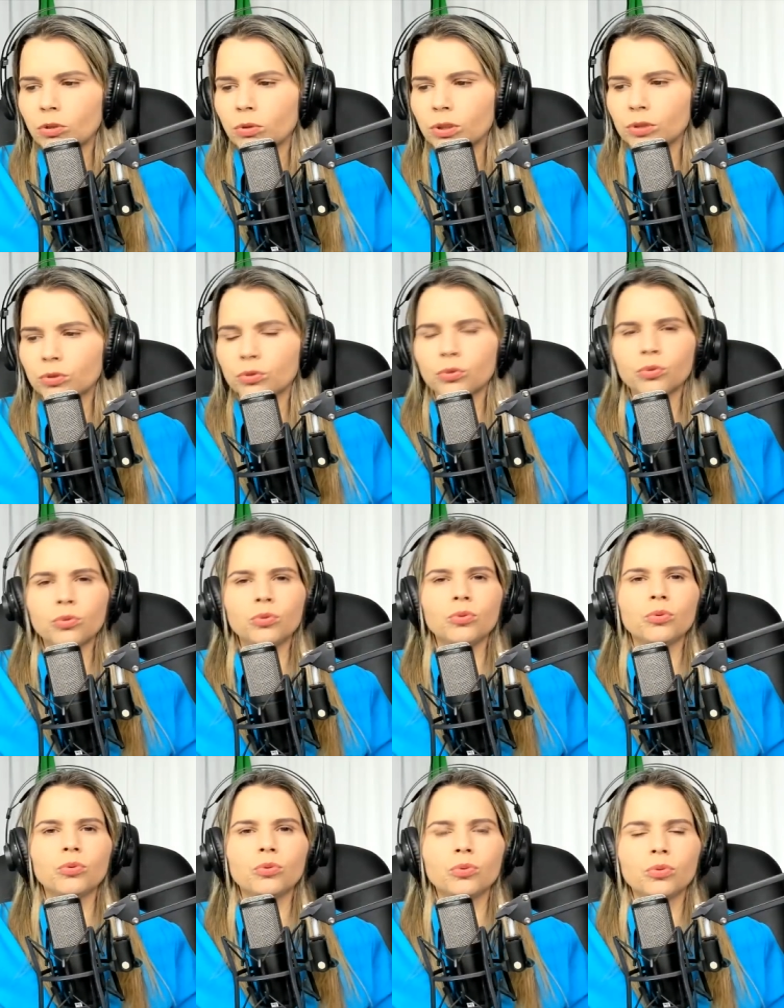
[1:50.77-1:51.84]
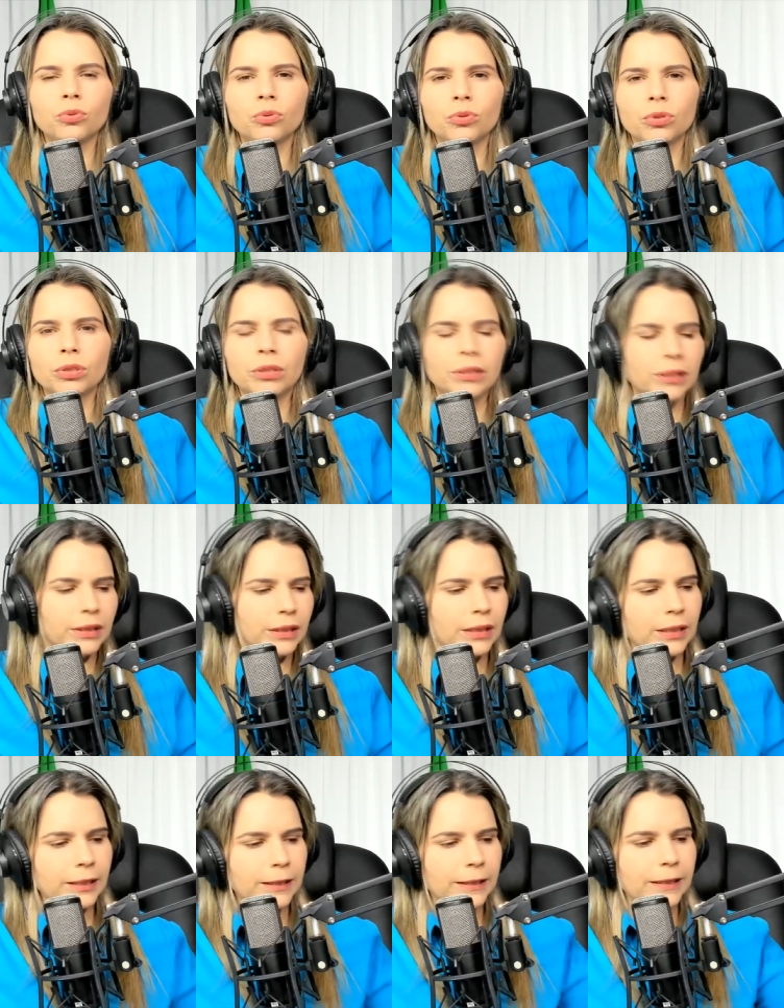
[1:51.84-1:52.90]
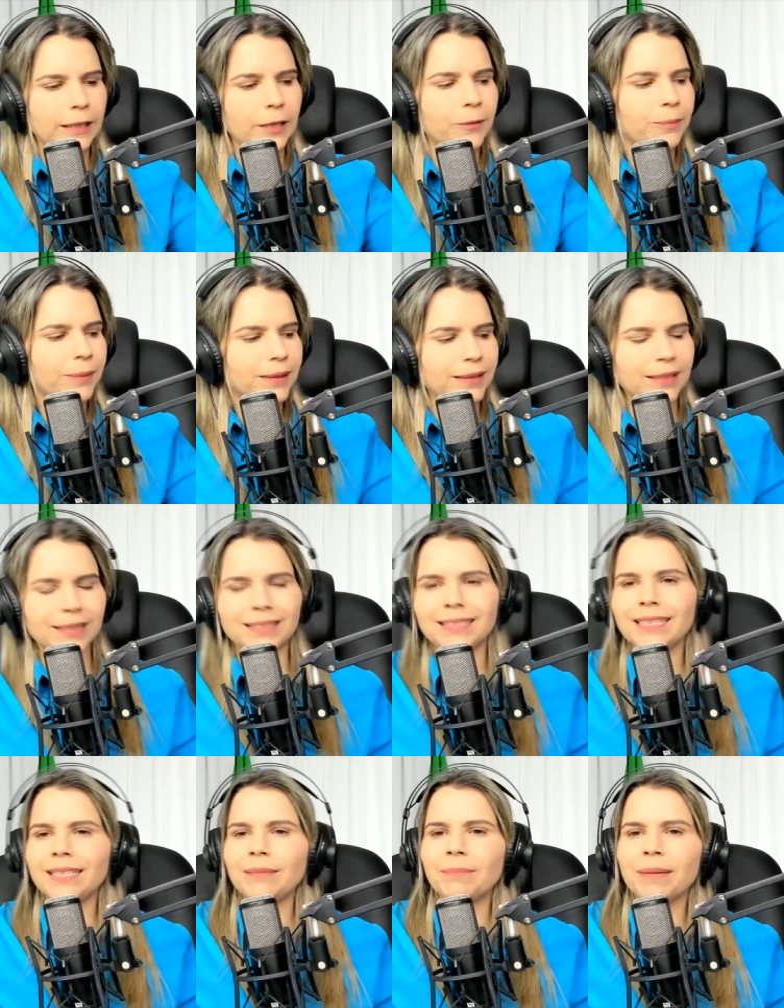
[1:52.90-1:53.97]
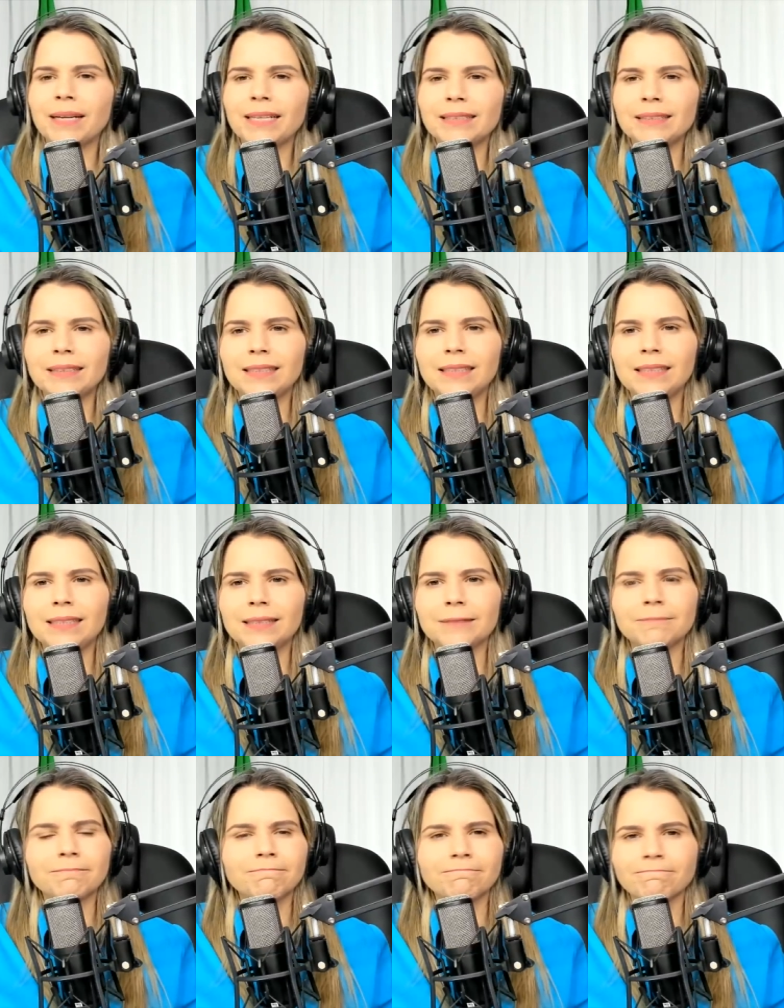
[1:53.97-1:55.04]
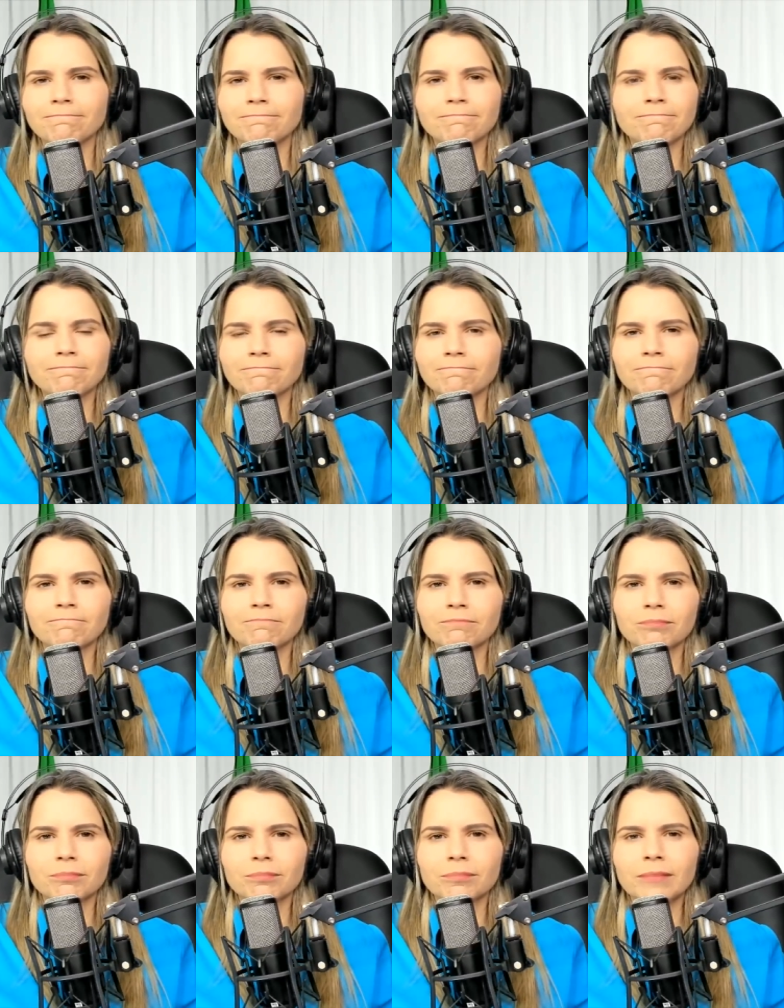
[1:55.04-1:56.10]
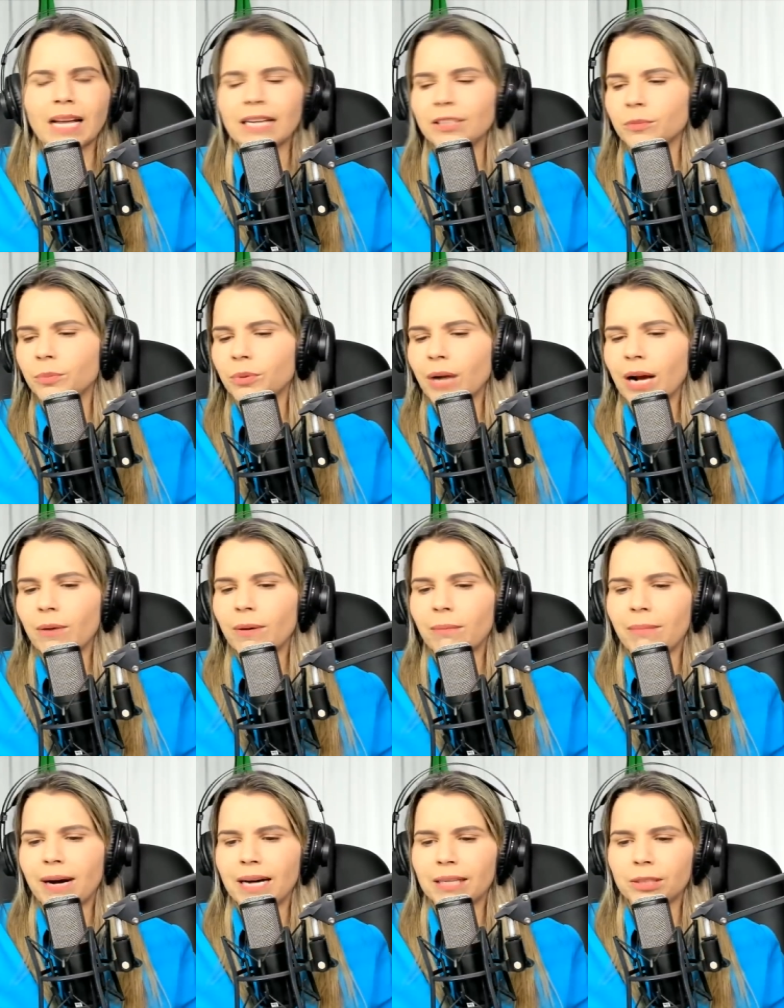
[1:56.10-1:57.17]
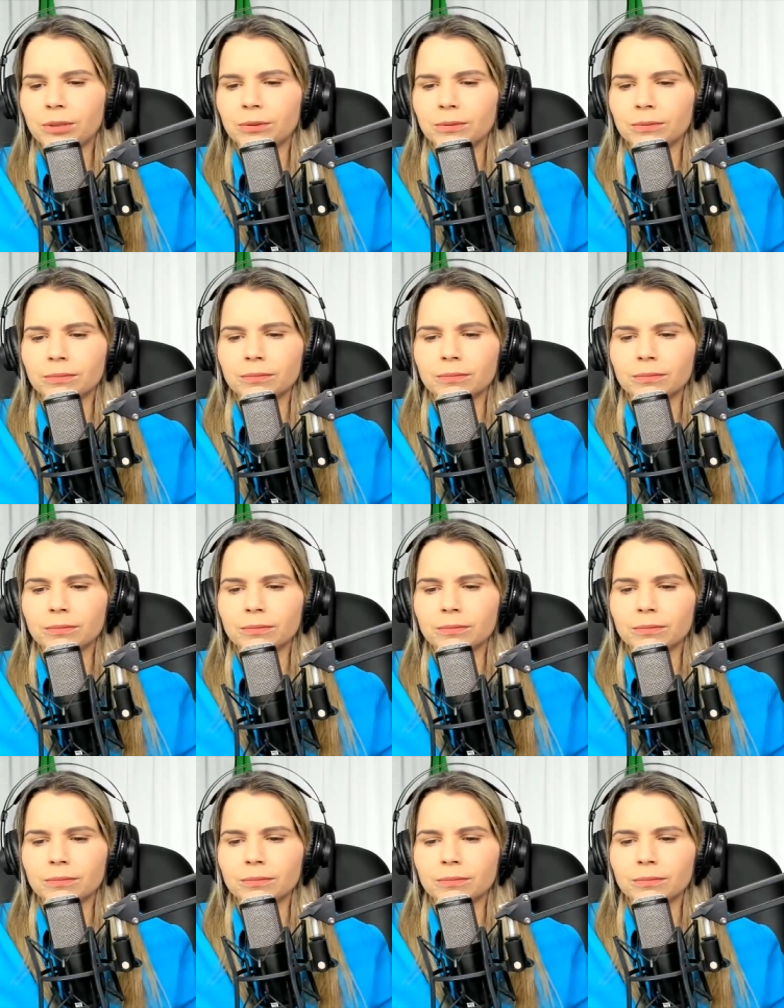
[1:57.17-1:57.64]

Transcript: quando tudo que eu planejei parece que tá indo por água abaixo,